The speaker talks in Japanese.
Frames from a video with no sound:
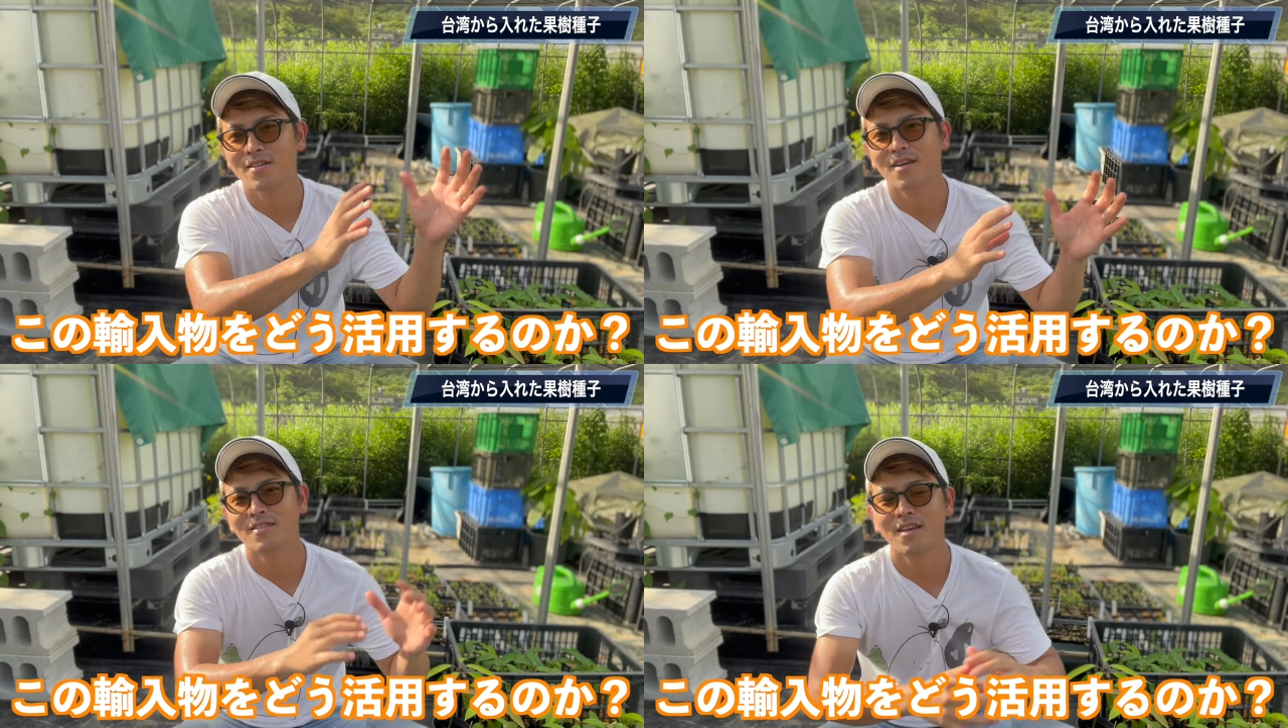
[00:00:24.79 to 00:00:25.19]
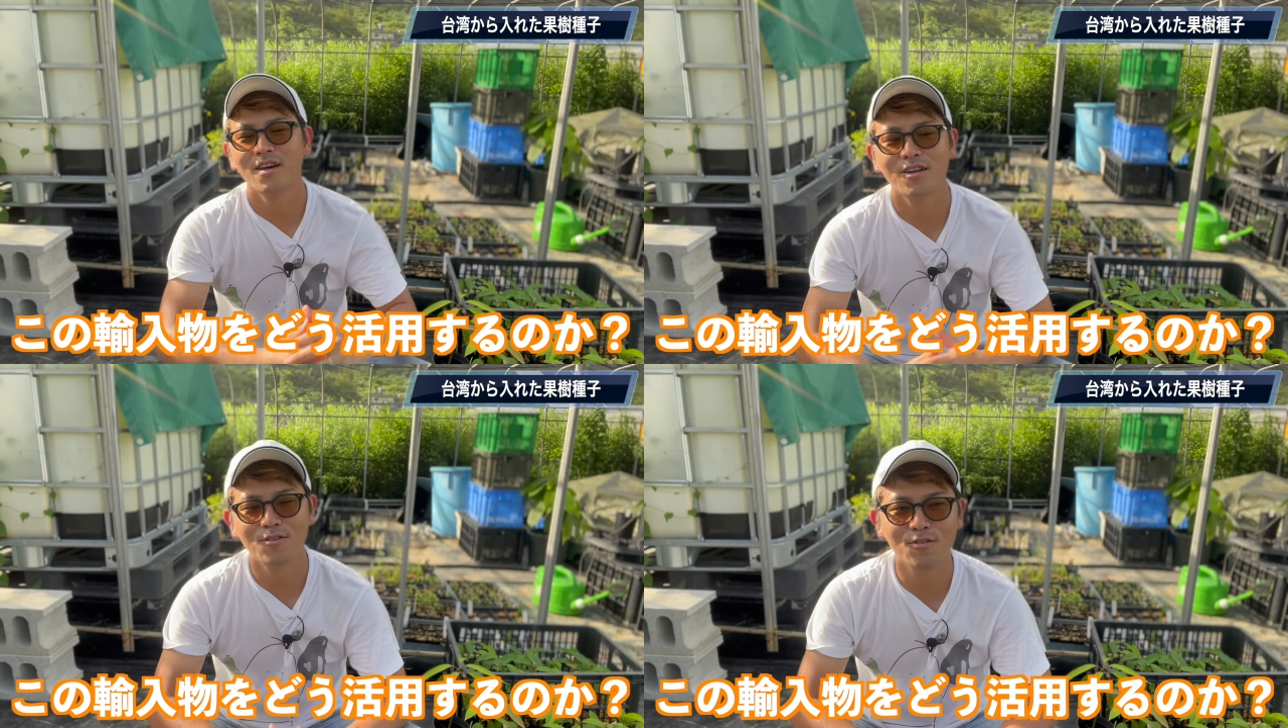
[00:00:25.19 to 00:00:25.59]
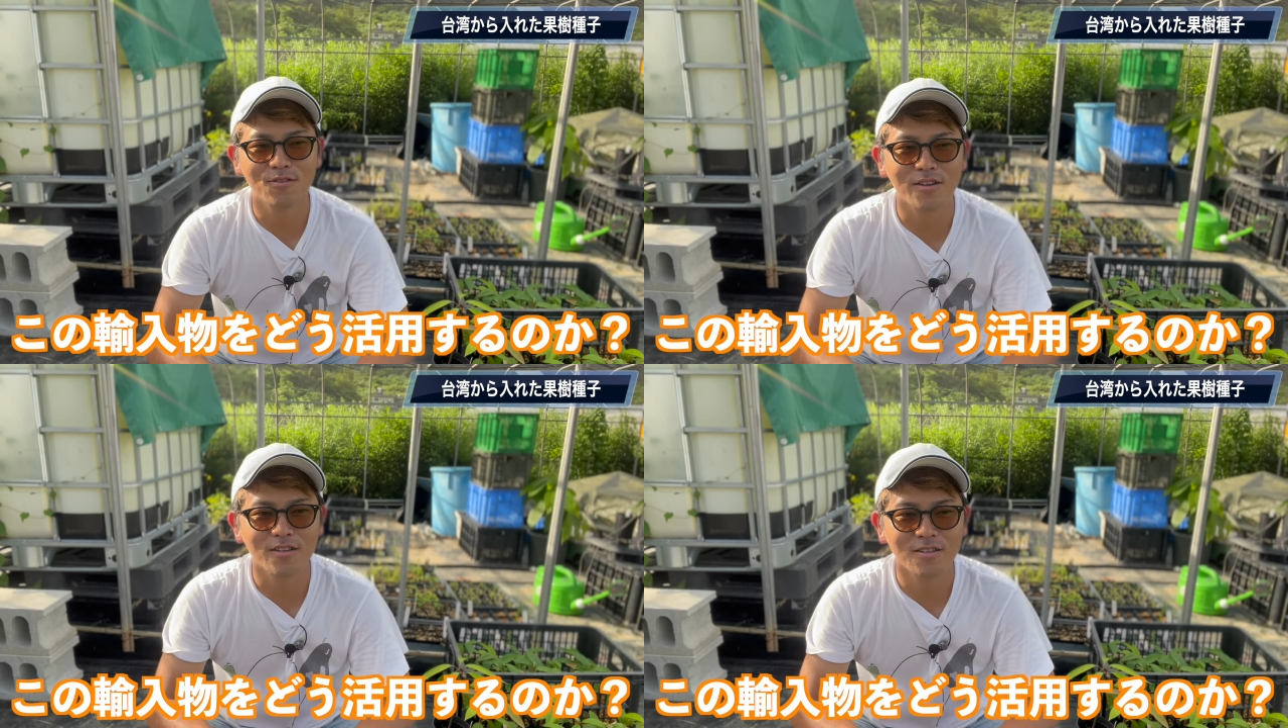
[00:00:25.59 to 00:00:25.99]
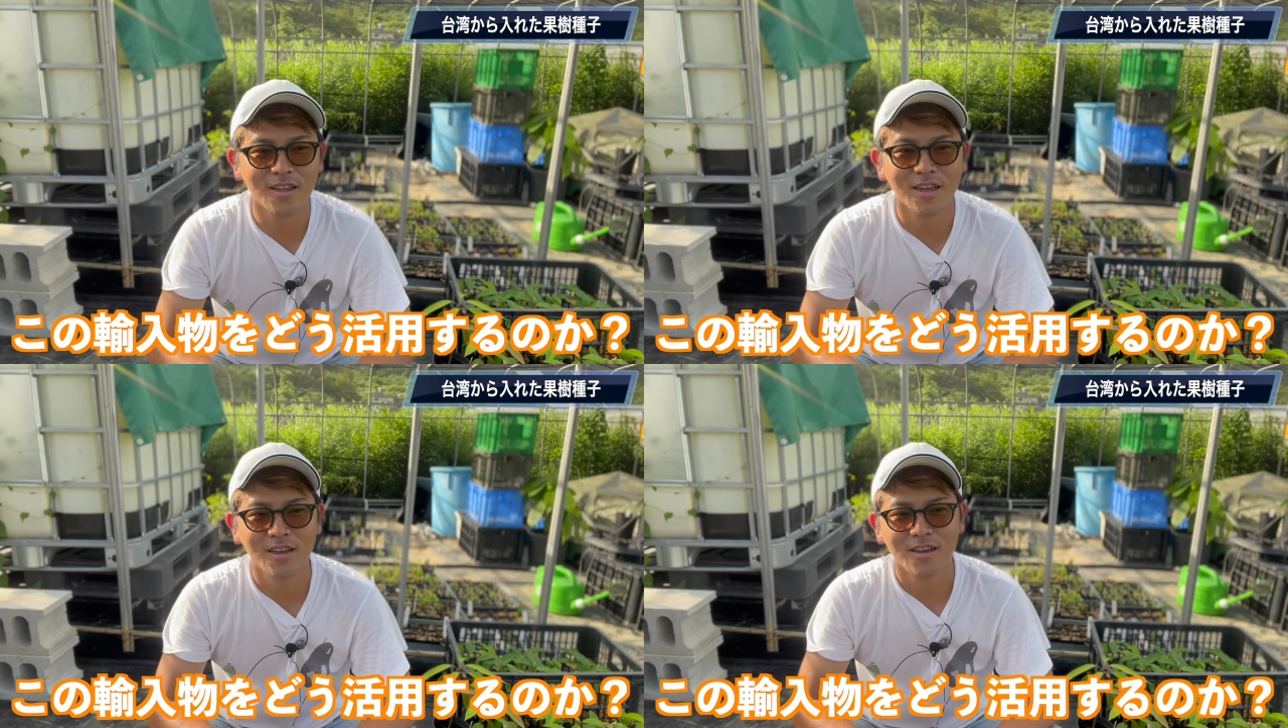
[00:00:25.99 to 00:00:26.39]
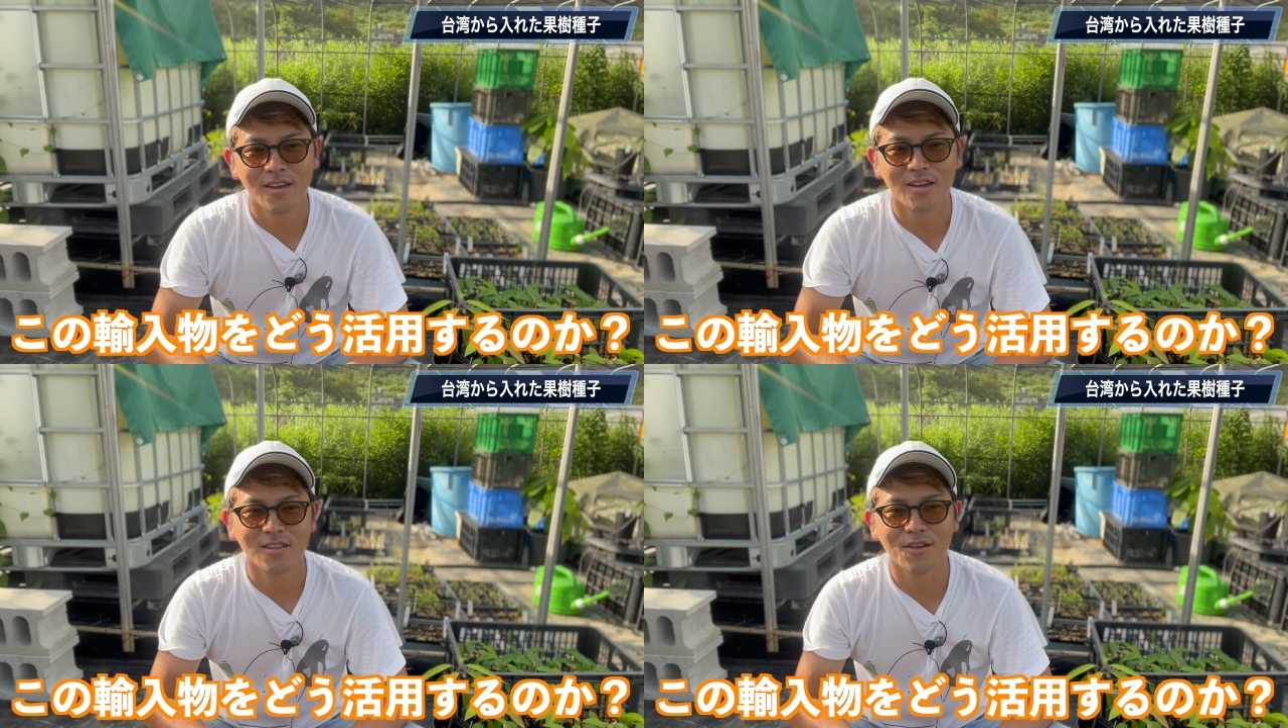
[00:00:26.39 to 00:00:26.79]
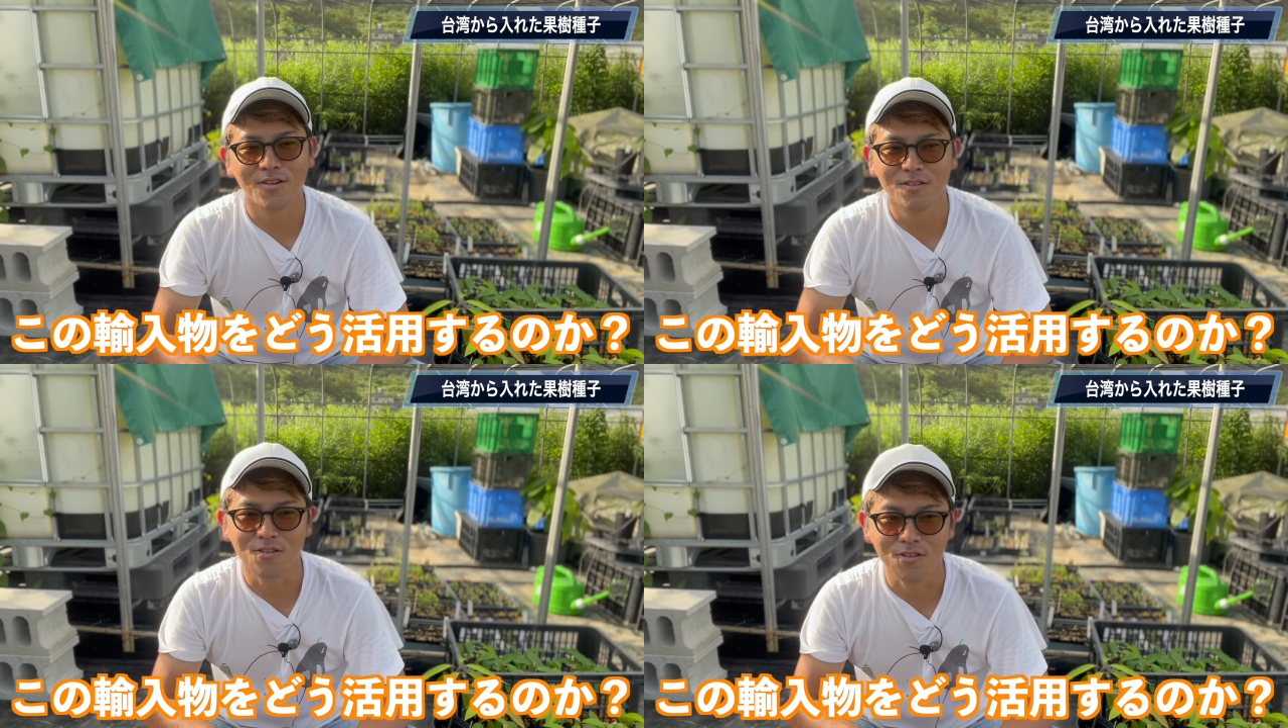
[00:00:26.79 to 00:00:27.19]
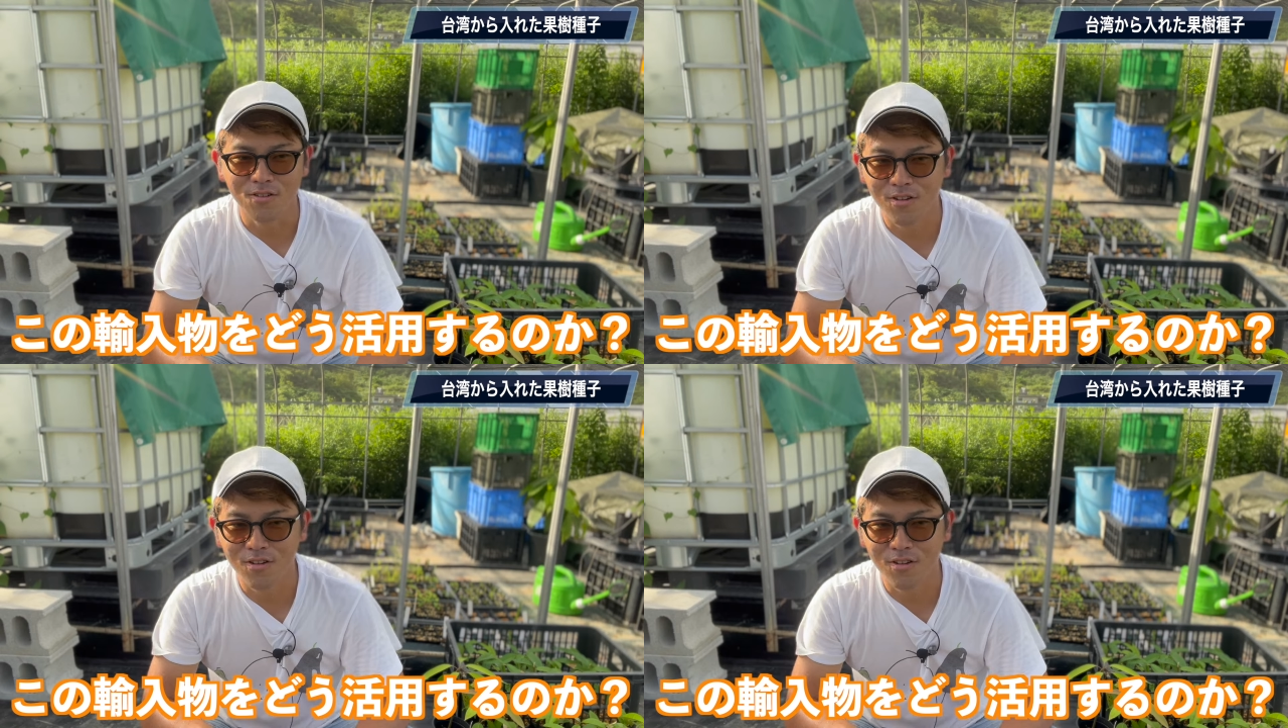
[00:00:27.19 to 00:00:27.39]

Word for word: えー、前半の方ではですね、えー、台湾の